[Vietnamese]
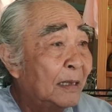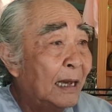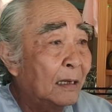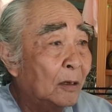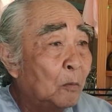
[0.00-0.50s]

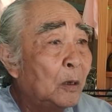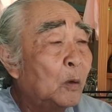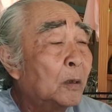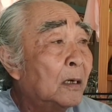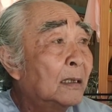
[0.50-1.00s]
dân chúng
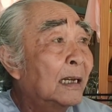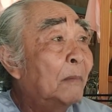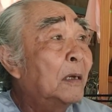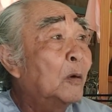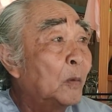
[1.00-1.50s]
yêu thương
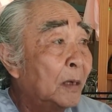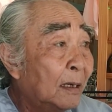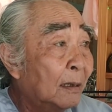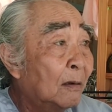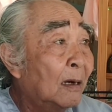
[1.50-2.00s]
sẽ lắm điều hùng
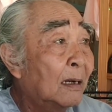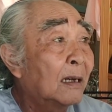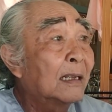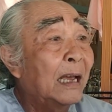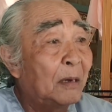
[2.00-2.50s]
khích đó
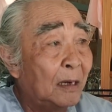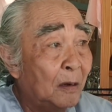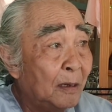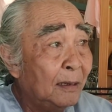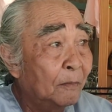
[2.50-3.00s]
là lời thầy mình
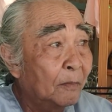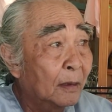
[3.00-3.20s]
nói